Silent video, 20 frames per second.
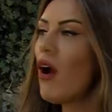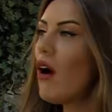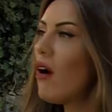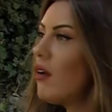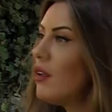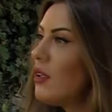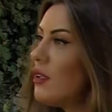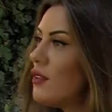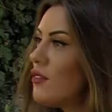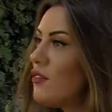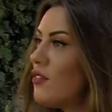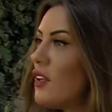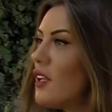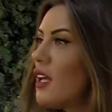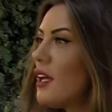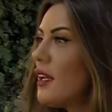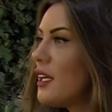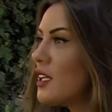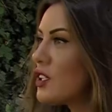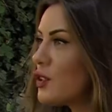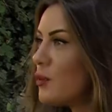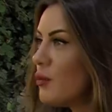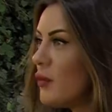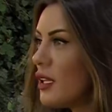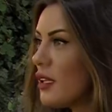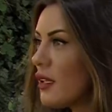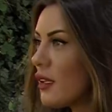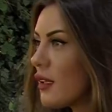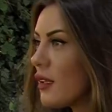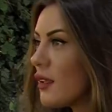ağladı falan. Eşim
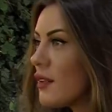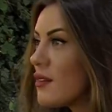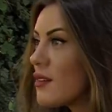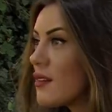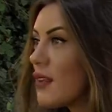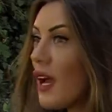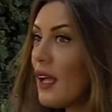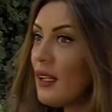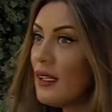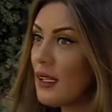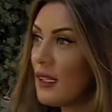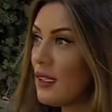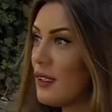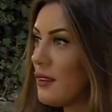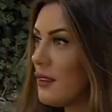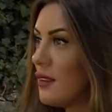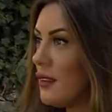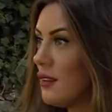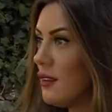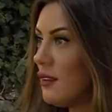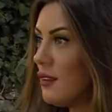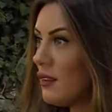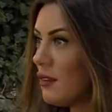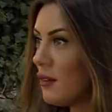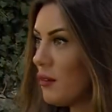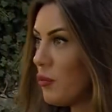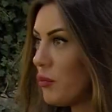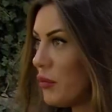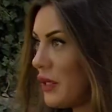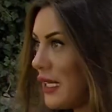dedi ki sen de gir dedi.
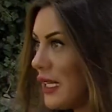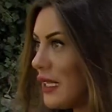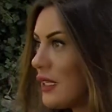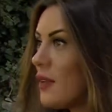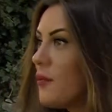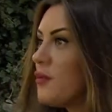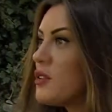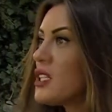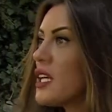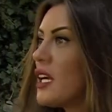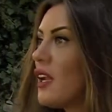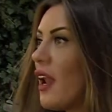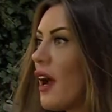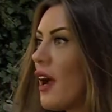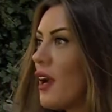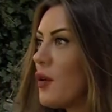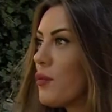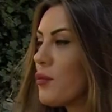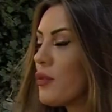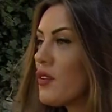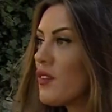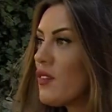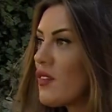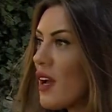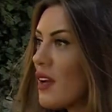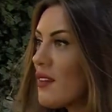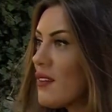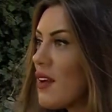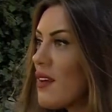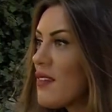Birlikte bir şeyler yapın.
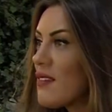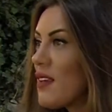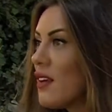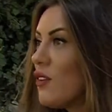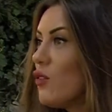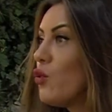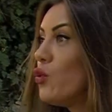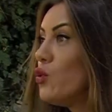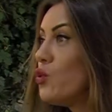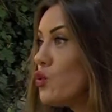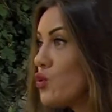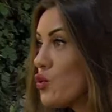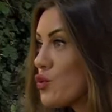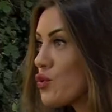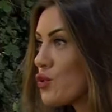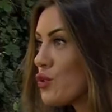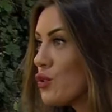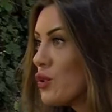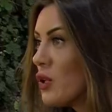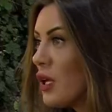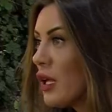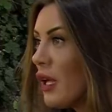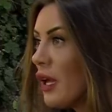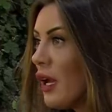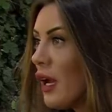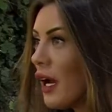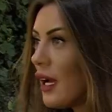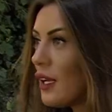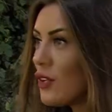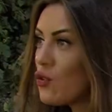Zaten sen oyuncusun.
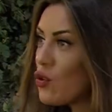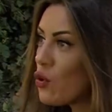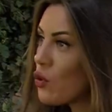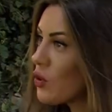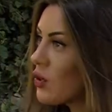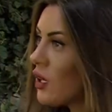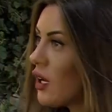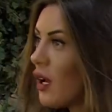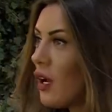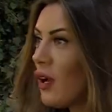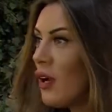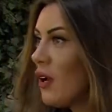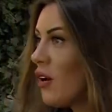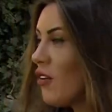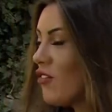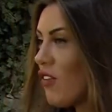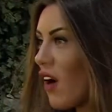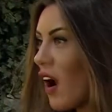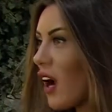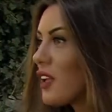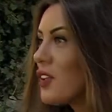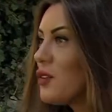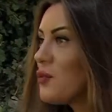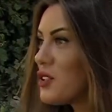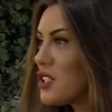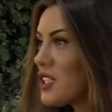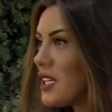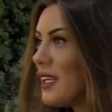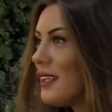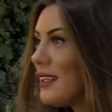Hani çok da farklı bir
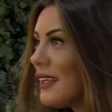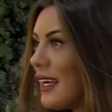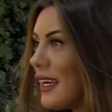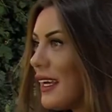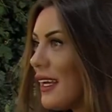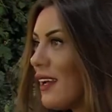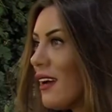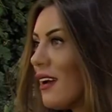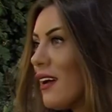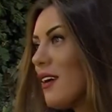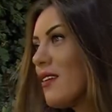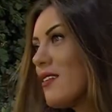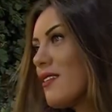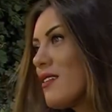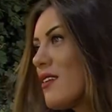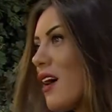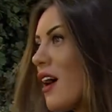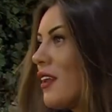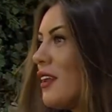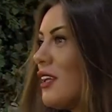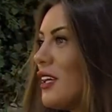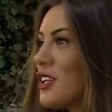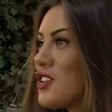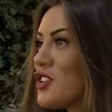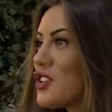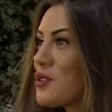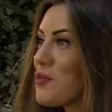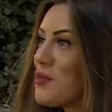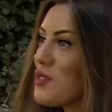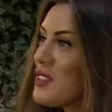şey değil. Ha, sahneye
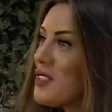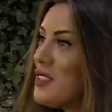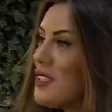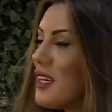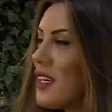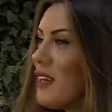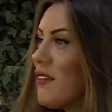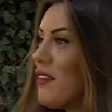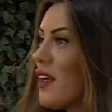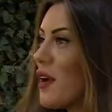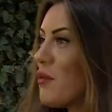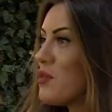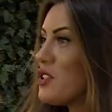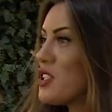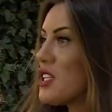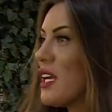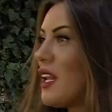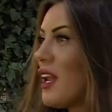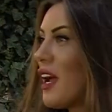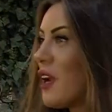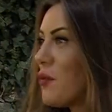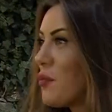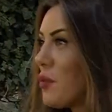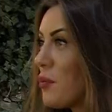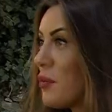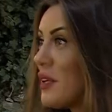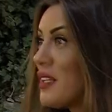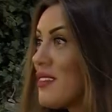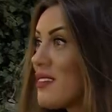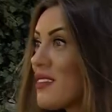çıkmışsın, ha, evden bir şeyler
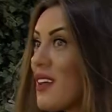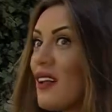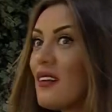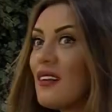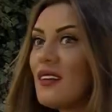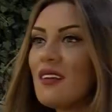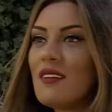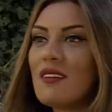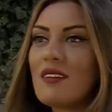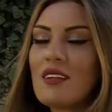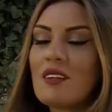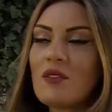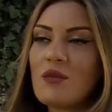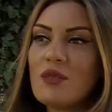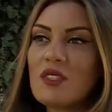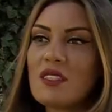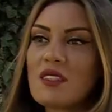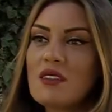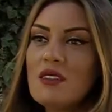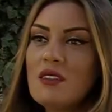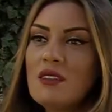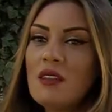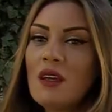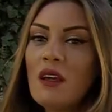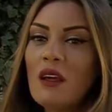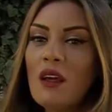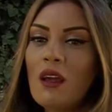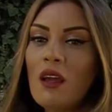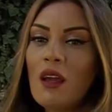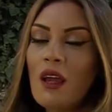yapıp insanları izletmişsin.
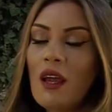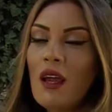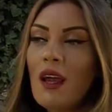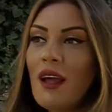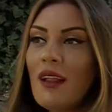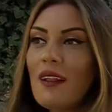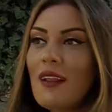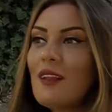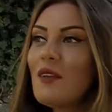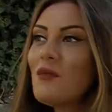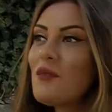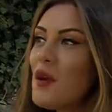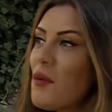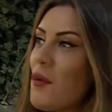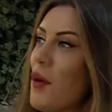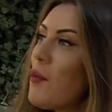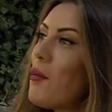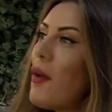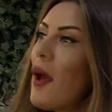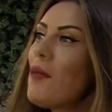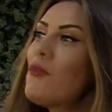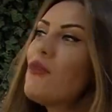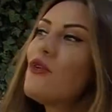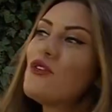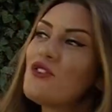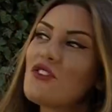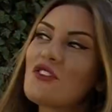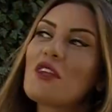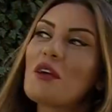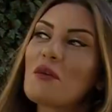Dedim tamam ben bir
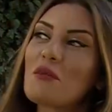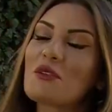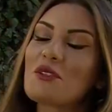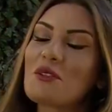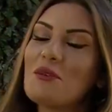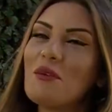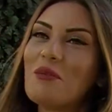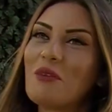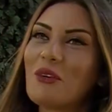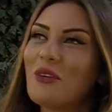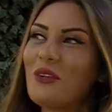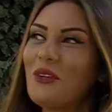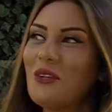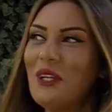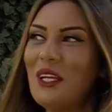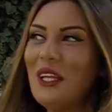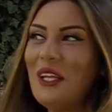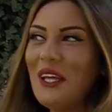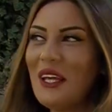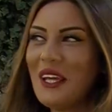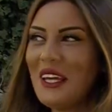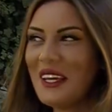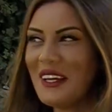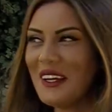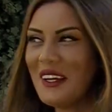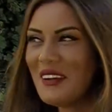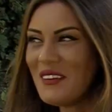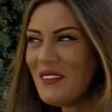önce tek başıma bir kullanayım.